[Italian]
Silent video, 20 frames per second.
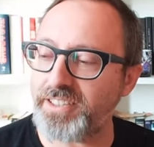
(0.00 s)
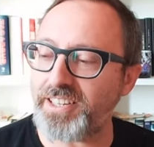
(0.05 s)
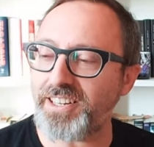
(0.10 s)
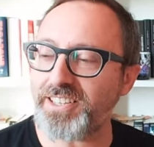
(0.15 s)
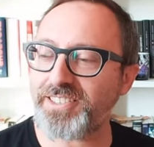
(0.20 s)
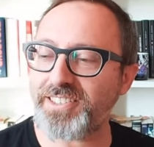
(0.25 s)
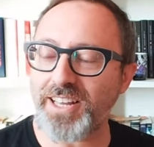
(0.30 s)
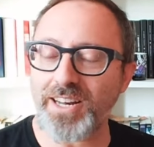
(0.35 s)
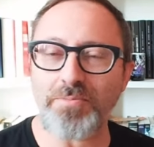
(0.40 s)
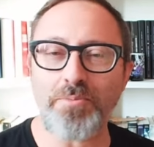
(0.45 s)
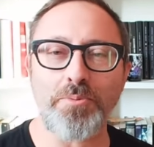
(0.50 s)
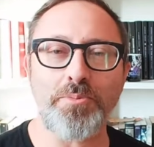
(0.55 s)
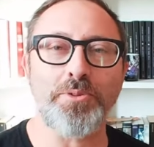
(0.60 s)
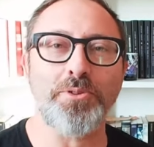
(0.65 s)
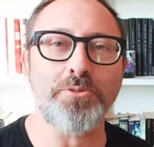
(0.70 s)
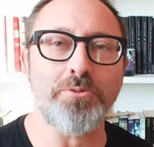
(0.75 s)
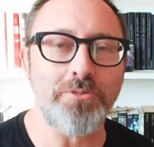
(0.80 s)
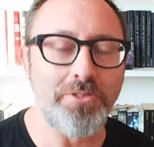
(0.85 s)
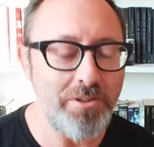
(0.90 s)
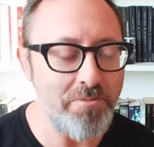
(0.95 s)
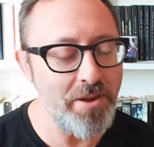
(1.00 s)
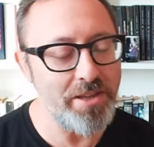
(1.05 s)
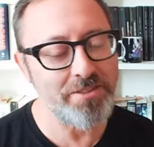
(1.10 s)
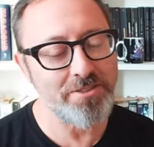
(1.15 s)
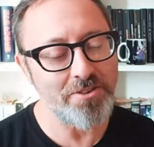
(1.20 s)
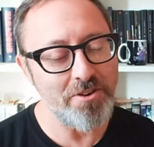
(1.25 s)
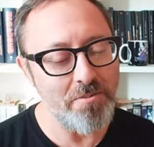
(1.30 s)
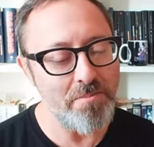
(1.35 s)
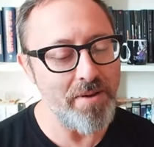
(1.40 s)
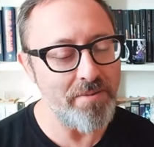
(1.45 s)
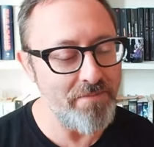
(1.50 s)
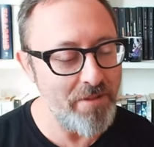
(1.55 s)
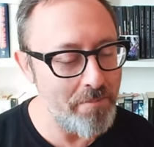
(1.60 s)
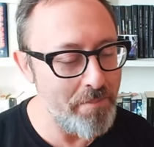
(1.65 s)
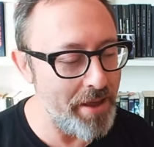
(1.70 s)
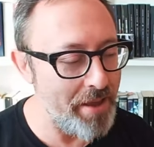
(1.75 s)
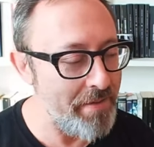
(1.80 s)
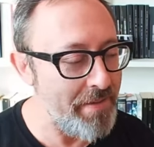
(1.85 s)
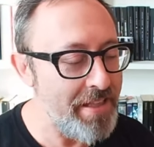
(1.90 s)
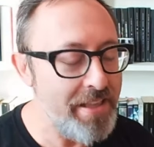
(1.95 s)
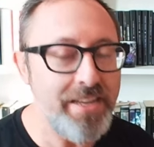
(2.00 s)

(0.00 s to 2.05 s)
interessare proprio tutti, ma insomma, vabbè,